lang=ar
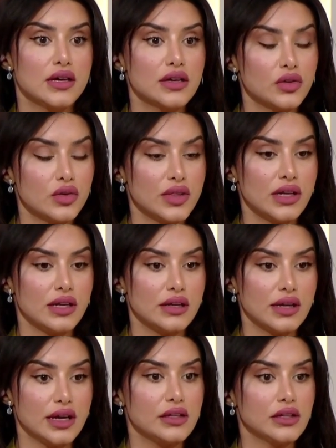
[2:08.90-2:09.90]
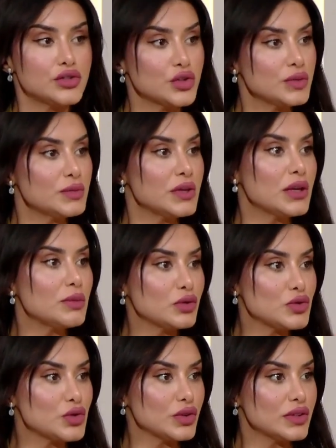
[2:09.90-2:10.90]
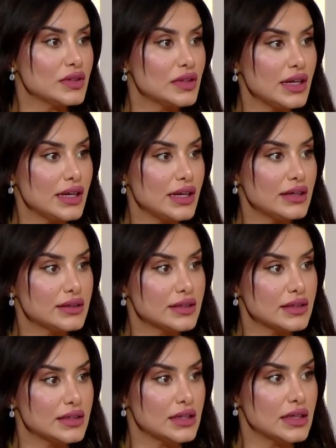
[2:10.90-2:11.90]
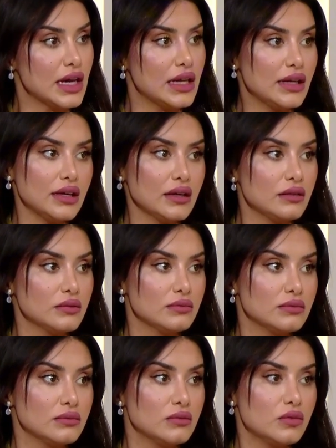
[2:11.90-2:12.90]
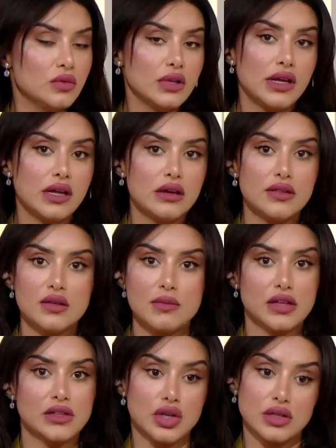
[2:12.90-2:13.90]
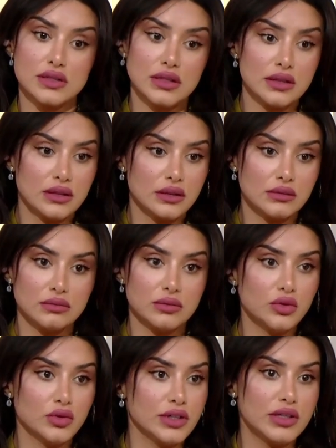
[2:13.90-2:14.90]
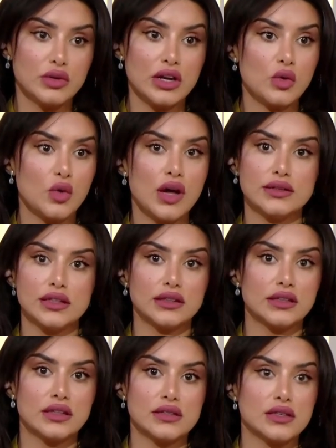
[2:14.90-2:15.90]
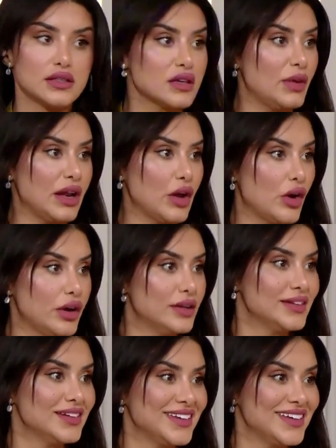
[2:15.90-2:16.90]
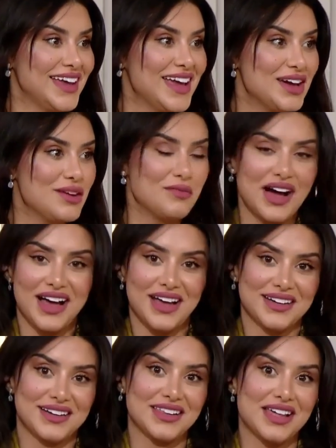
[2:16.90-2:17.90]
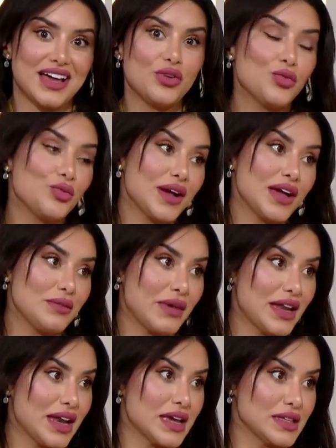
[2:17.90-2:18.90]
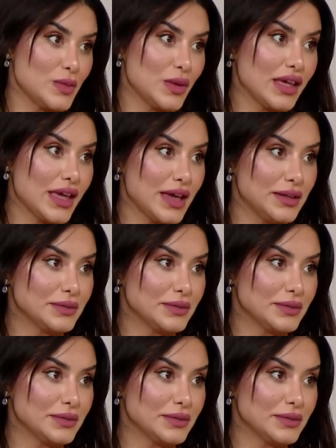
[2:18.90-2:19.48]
خذي يعني الجود من الموجود اللي تقدرين عليه ولا اذا ما جازك لك روح لك واحد يعطيك 6 مليون صح مهر اذا هو ما, ما يناسبك يعني